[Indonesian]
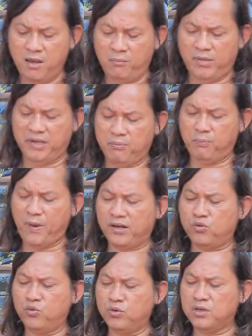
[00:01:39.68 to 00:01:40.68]

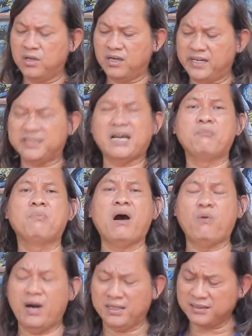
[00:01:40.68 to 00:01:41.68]
melemparku ke kereta
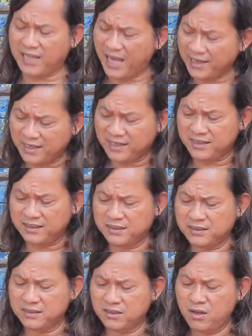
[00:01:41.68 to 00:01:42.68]
bawah tanah.
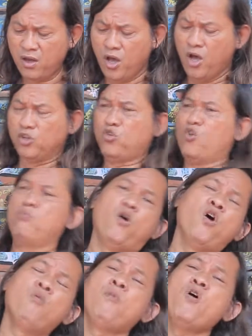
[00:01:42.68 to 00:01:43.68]

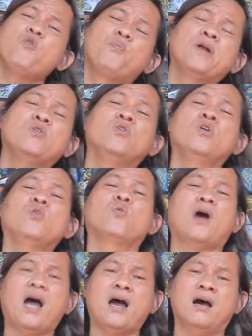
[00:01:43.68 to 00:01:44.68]
Tubuhmu penuh
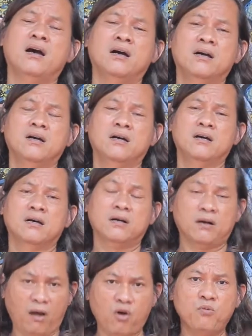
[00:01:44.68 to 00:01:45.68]
luka,
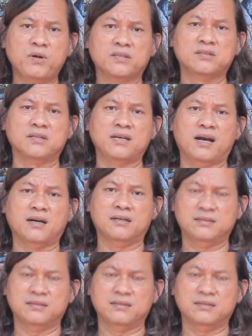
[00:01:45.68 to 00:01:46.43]
kau berteriak.